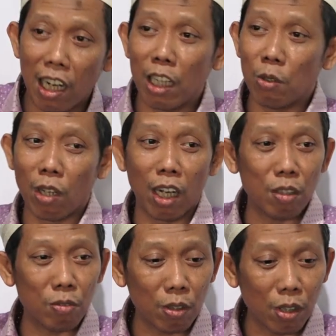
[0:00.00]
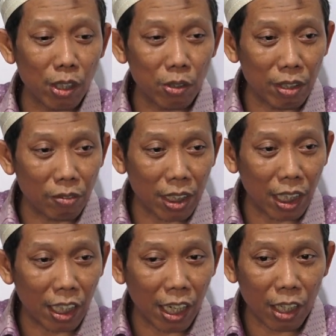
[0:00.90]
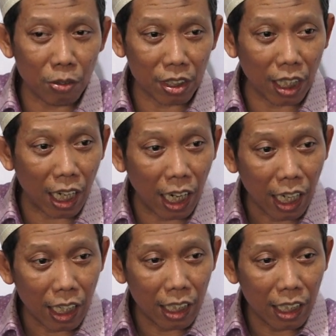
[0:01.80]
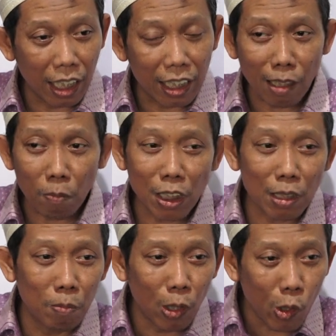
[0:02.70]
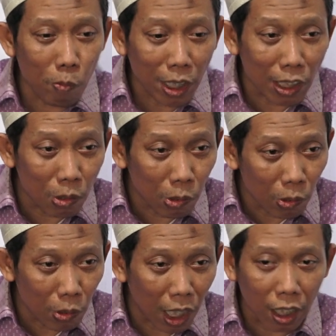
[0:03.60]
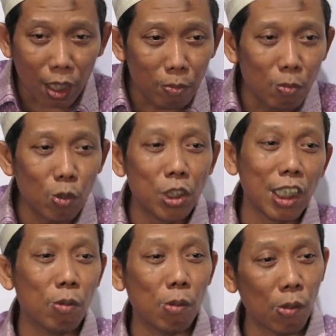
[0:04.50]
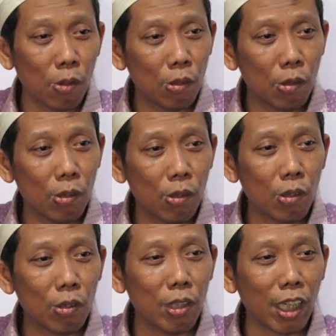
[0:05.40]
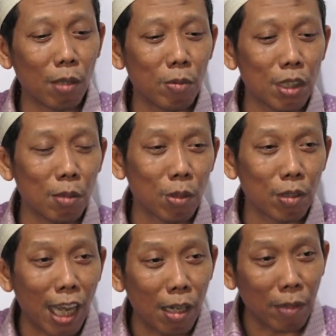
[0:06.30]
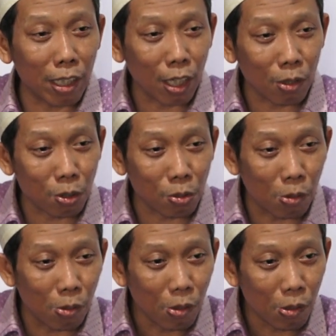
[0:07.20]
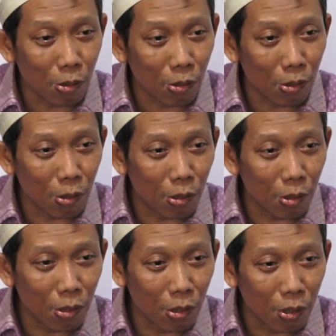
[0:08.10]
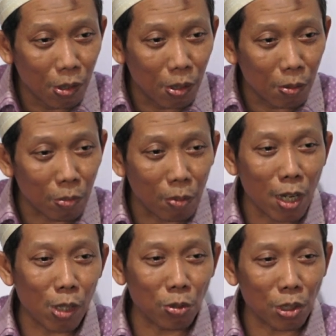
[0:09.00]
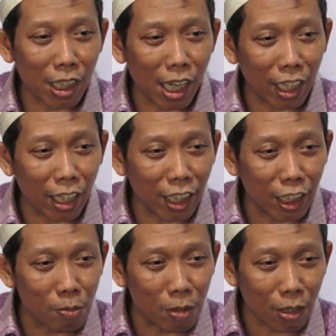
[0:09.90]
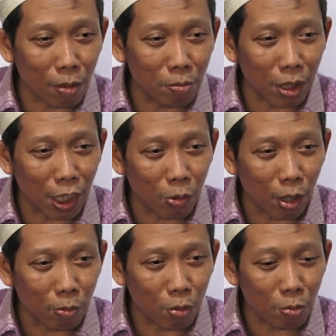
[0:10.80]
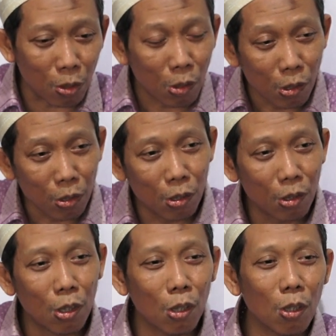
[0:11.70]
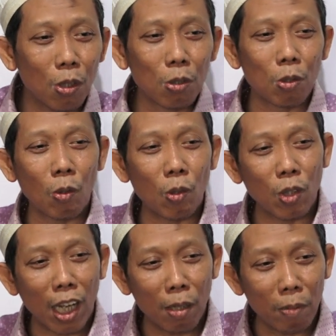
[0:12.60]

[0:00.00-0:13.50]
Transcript: la yukallifullahu nafsan illa usaha tapi sebelum itu Allah memuji dulu dengan menyebut amanar rasul oh, iya, iya, iya bima unzila ilaihi min rabbihi wal mu'minun kullun